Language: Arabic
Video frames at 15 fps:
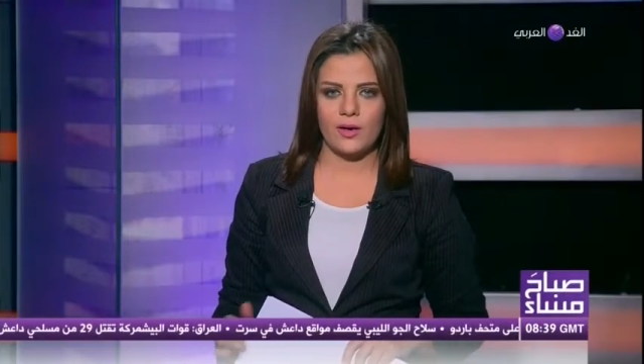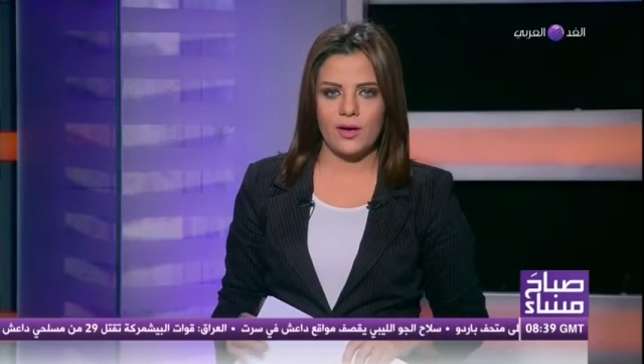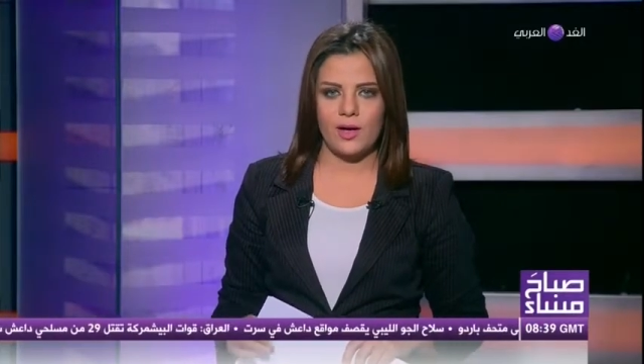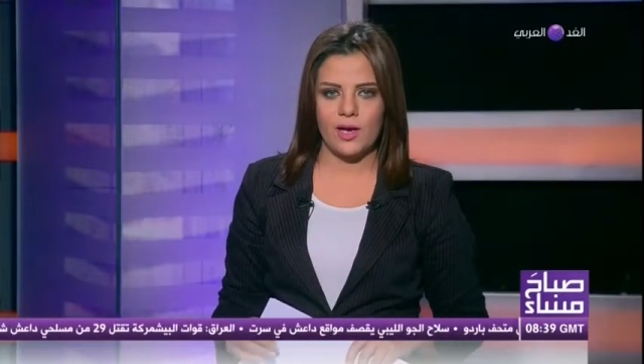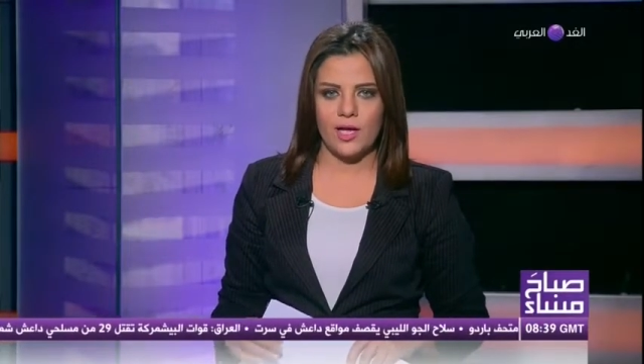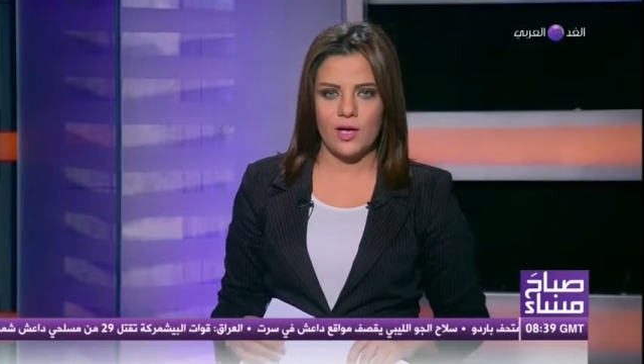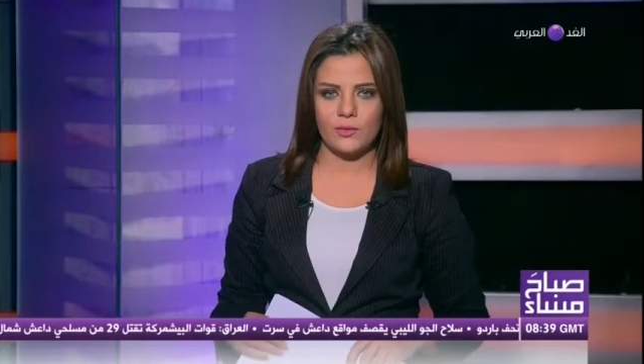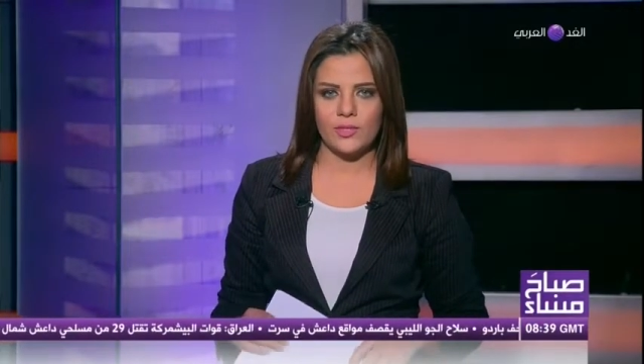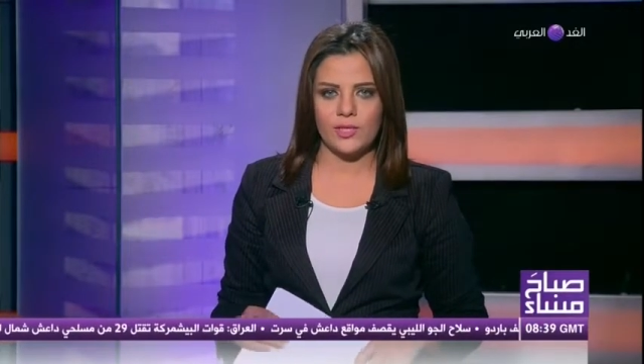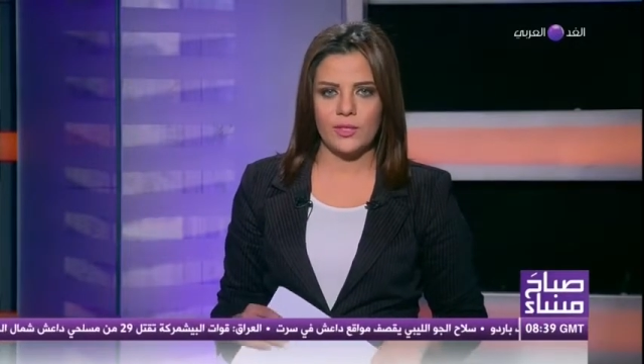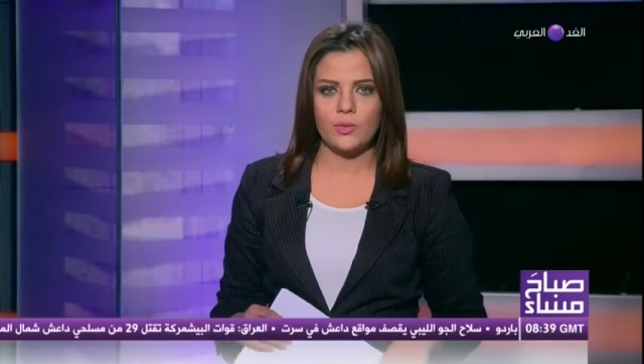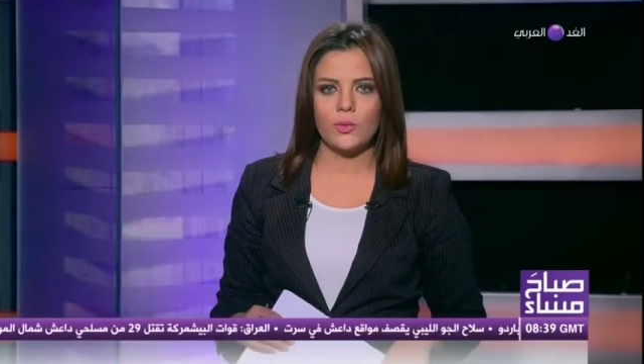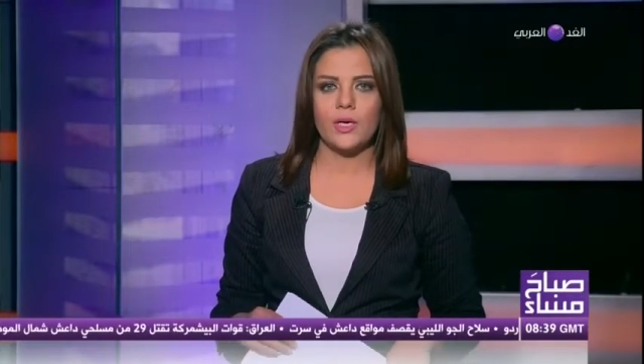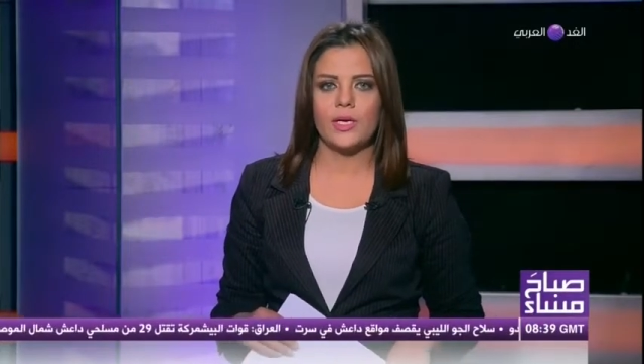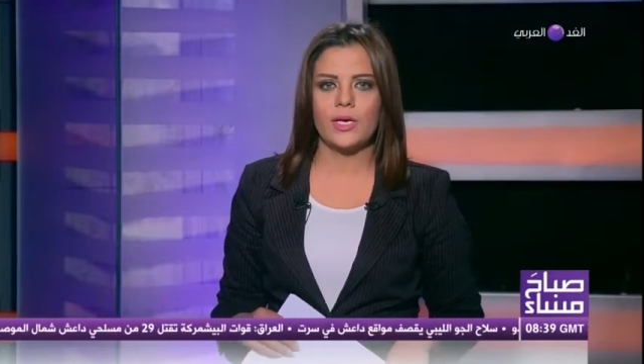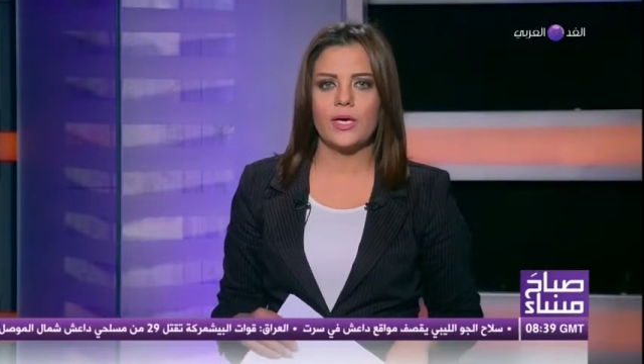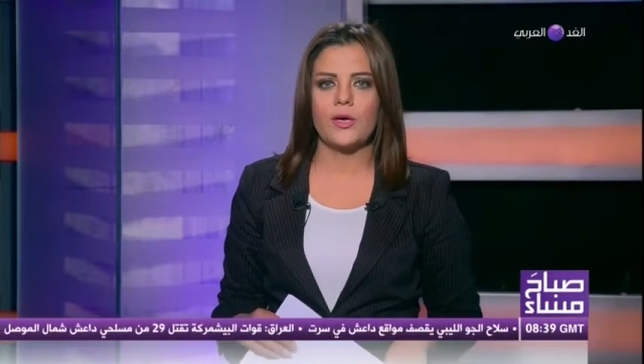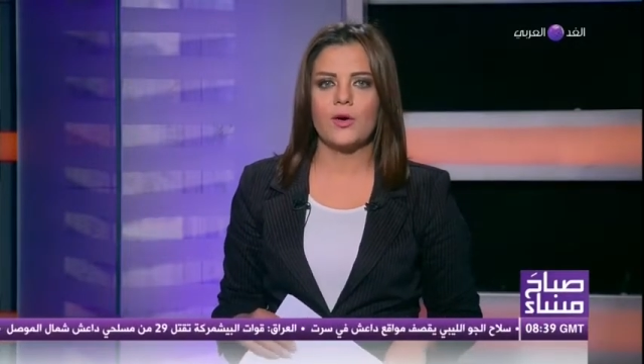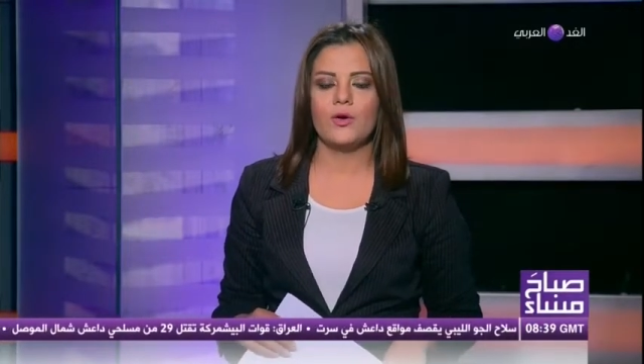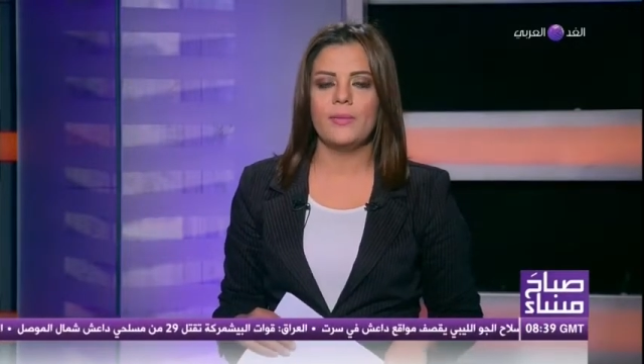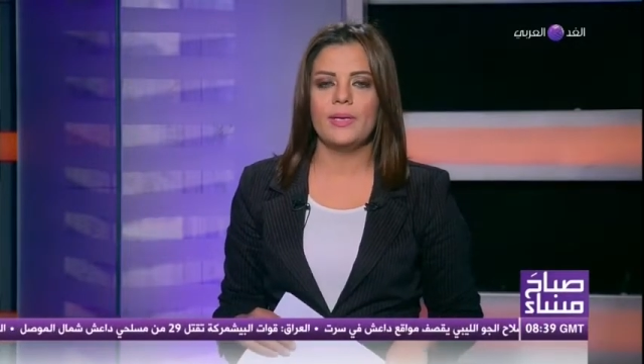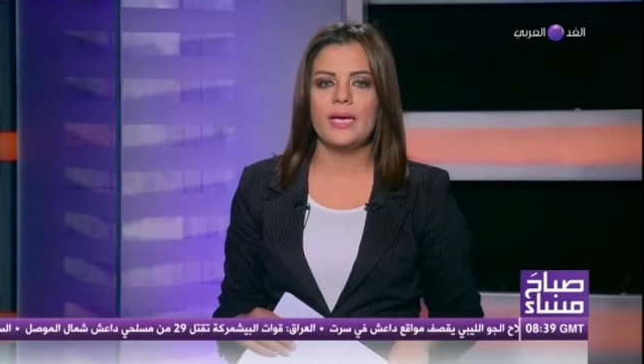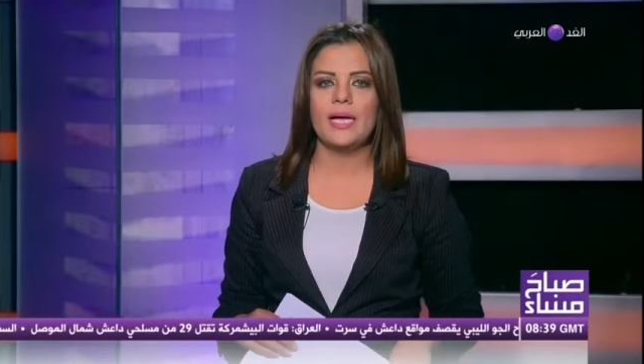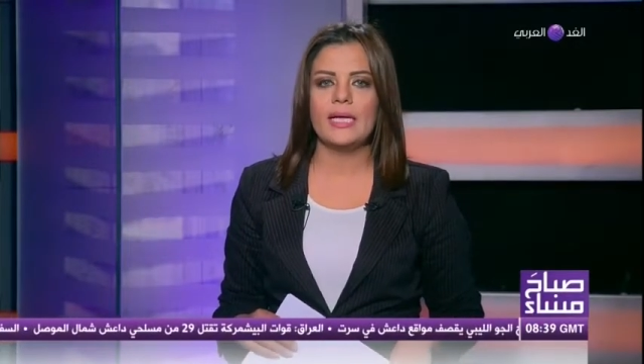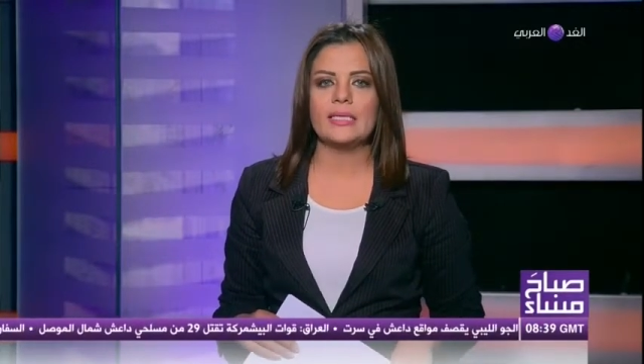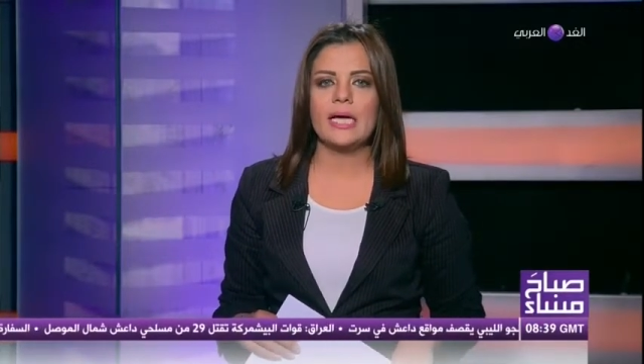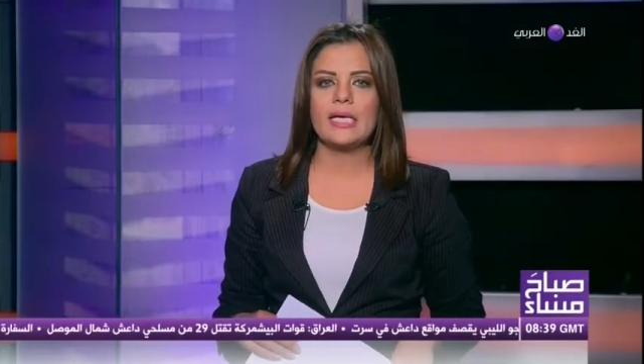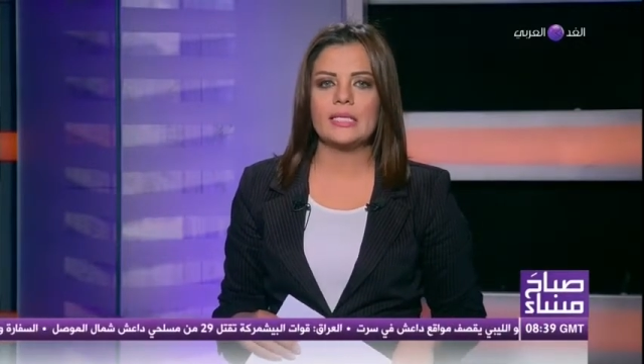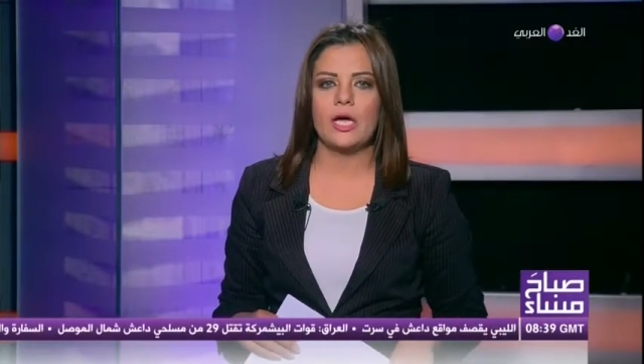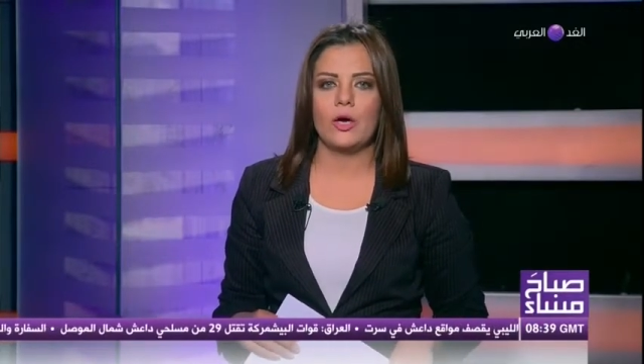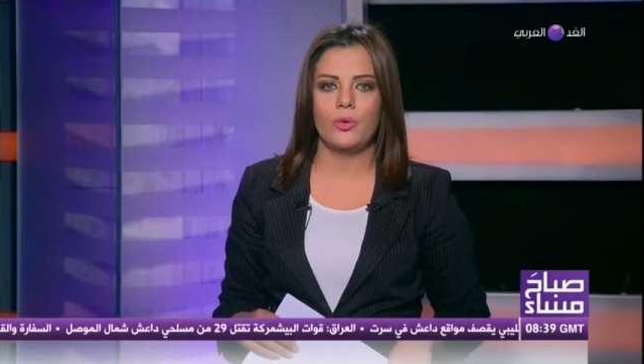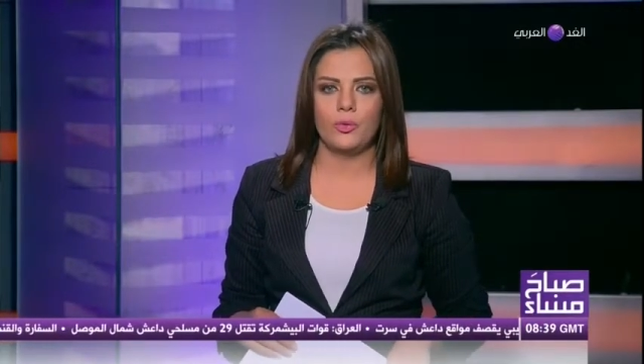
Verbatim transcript: الشرق الأوسط ونقرأ منها تحت